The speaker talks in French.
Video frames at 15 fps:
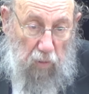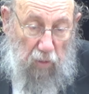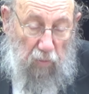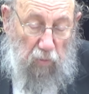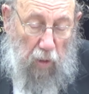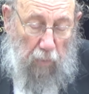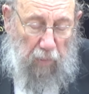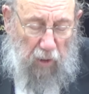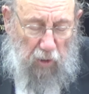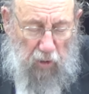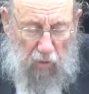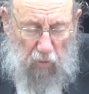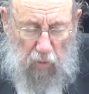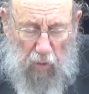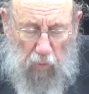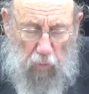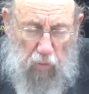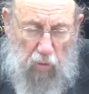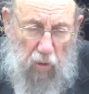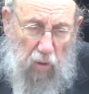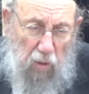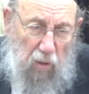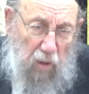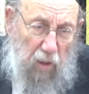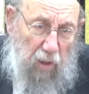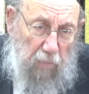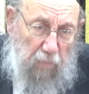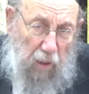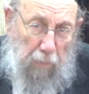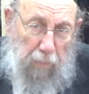Il voulait marcher sur la route.
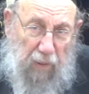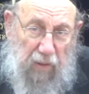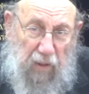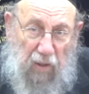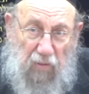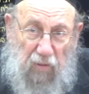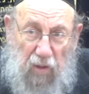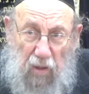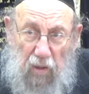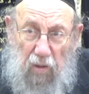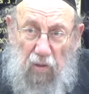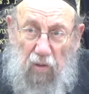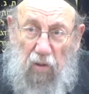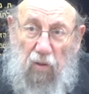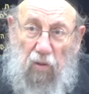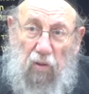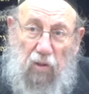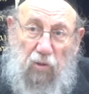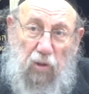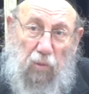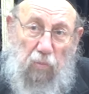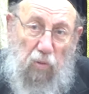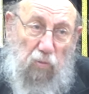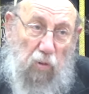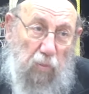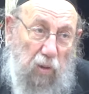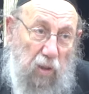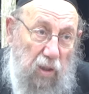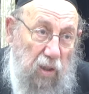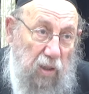Puis il n'y avait pas de taxi. Hachem, ah,
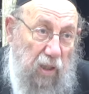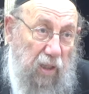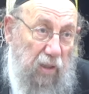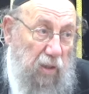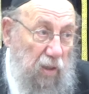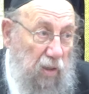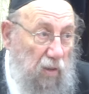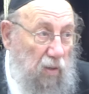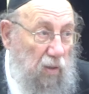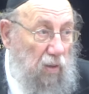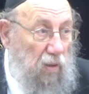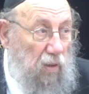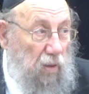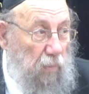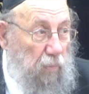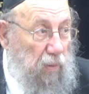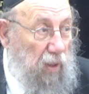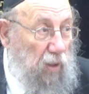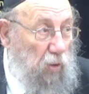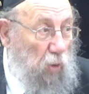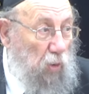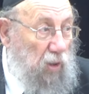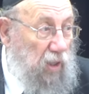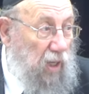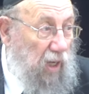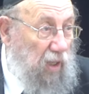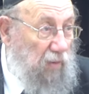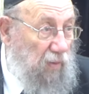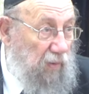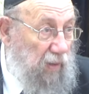envoie-moi un âne. Puis un goy qui
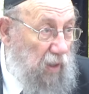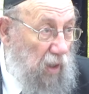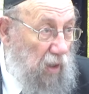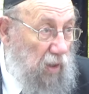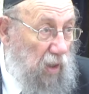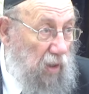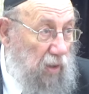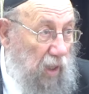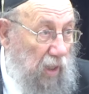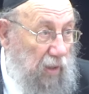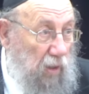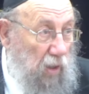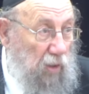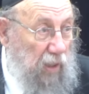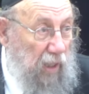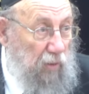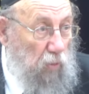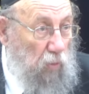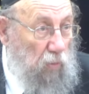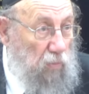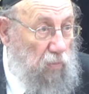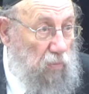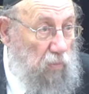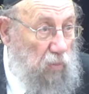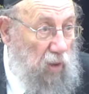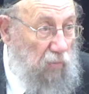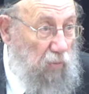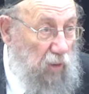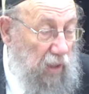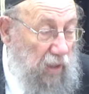arrive avec un, un, anon
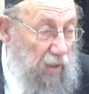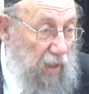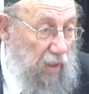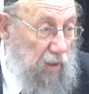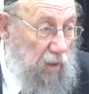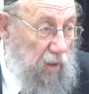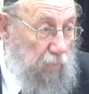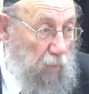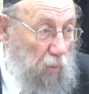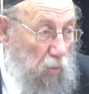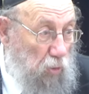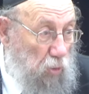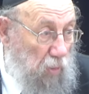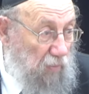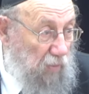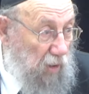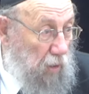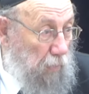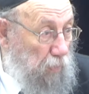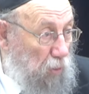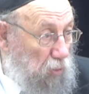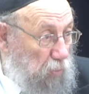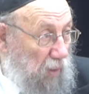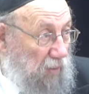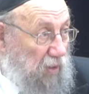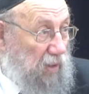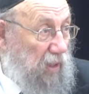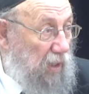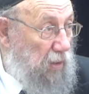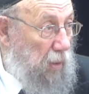qui venait de naître, il prend le juif, il dit Porte-moi
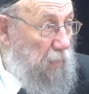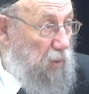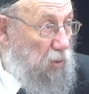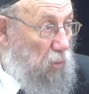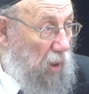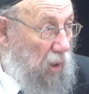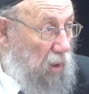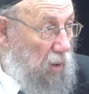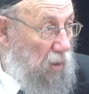cet âne, dépêche-toi.